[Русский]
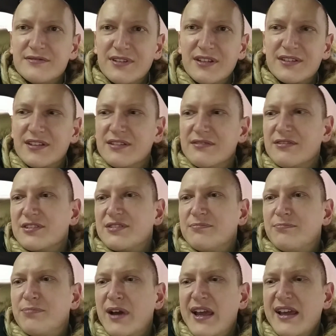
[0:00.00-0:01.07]
Это вот
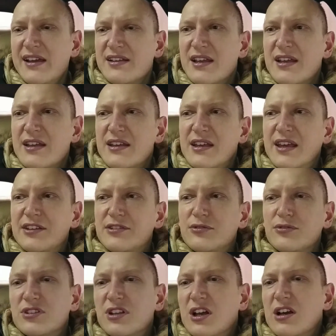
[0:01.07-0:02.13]
П. И
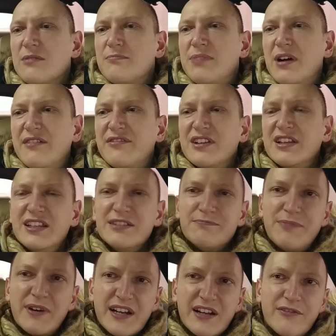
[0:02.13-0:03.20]
тут павлин,
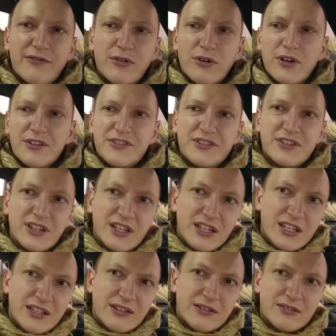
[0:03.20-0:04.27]
паровоз
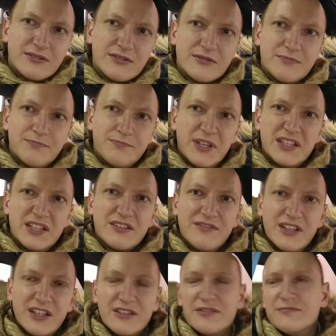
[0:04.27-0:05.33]
и
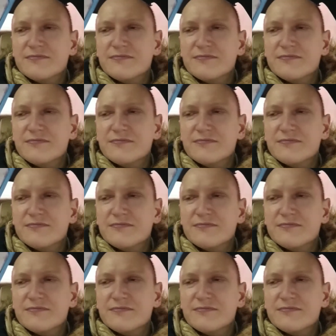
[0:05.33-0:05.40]
пингвин.